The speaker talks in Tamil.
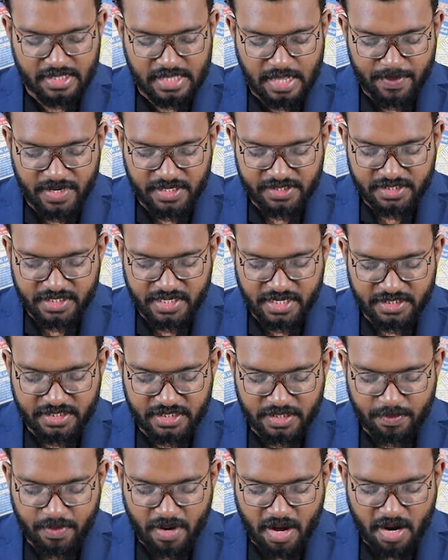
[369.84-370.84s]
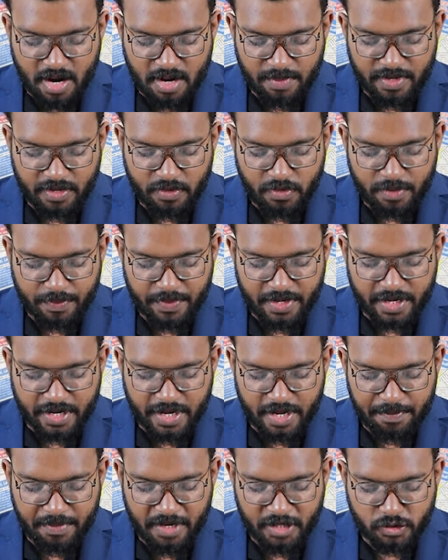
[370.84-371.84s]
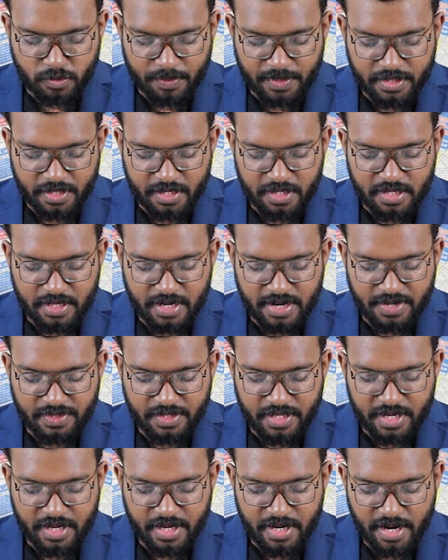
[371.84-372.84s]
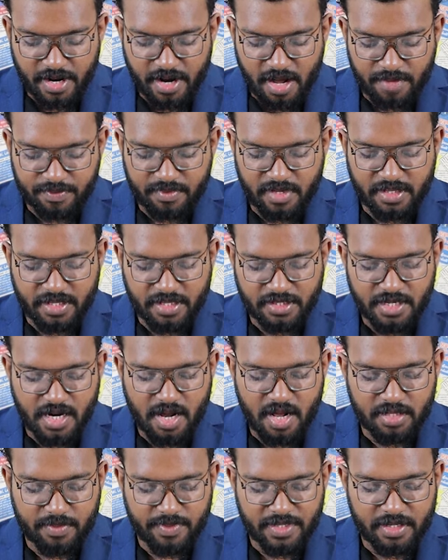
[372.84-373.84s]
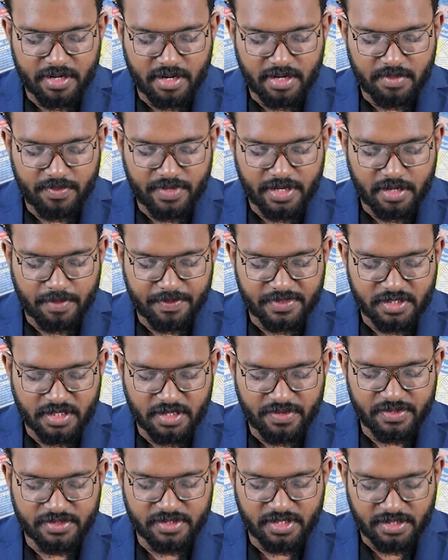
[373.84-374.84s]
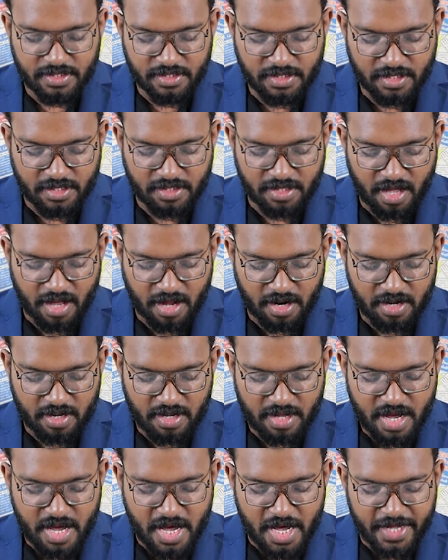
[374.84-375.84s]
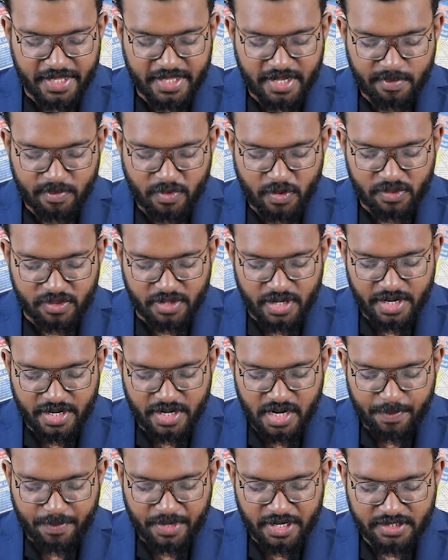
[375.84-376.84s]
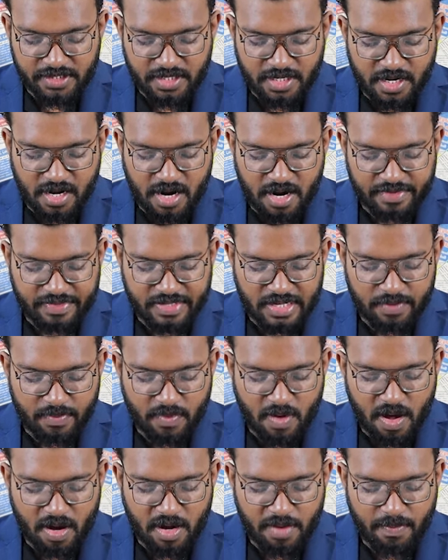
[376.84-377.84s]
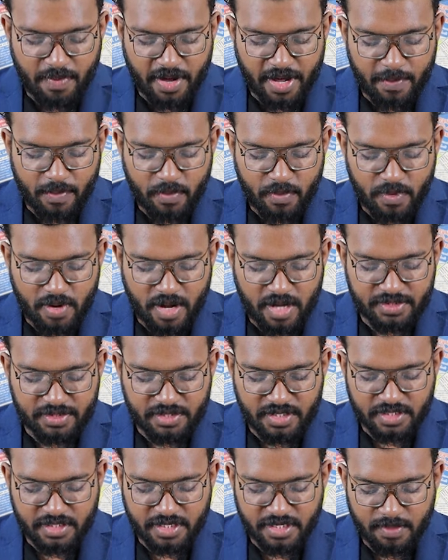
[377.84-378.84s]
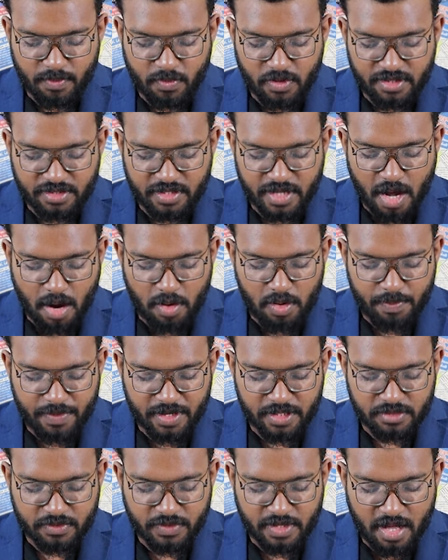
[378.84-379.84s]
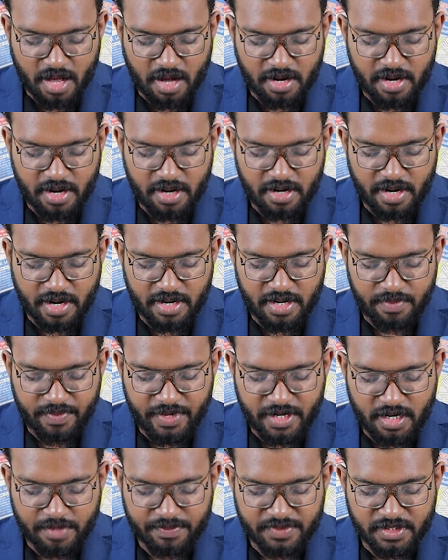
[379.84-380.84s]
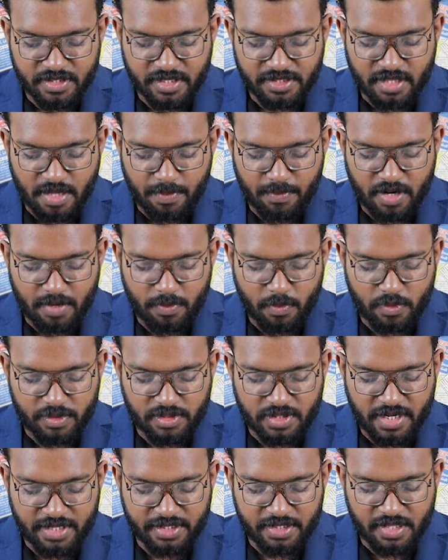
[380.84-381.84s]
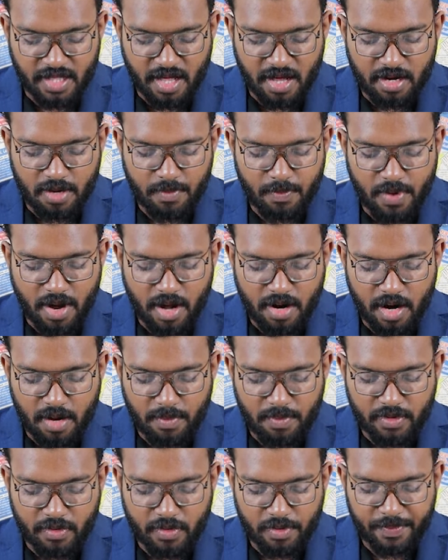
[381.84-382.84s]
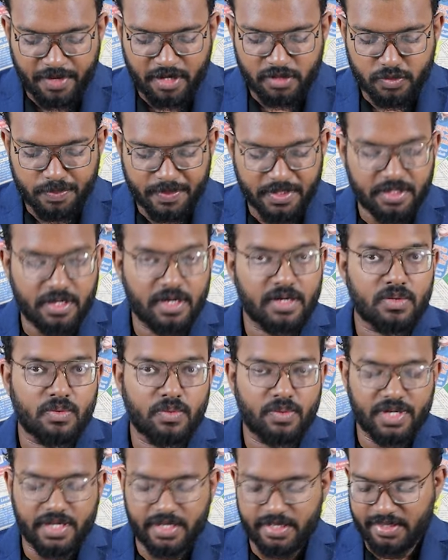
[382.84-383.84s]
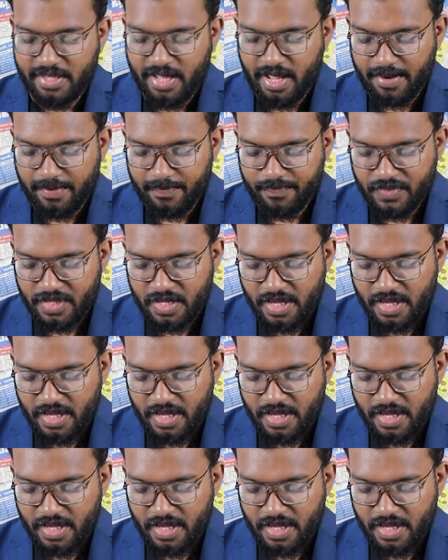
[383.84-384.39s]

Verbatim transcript: தமிழரசு கட்சியின் பாராளுமன்ற உறுப்பினர் எம் ஏ சுமந்திரன் கடந்த இரண்டாம் தேதி ஜனாதிபதி ரணில் விக்ரமசிங்கவை சந்தித்திருந்தார் இதன்போது இனப்பிரச்சினைக்கான தீர்வாக பதிமூன்றாம் திருத்த சட்ட மூலத்தை அமல்படுத்துவதாக ரணில் விக்ரமசிங்க தம்மிடம் உறுதியளித்ததாக பாராளுமன்ற உறுப்பினர் சுமந்திரன் கூறியிருந்தார்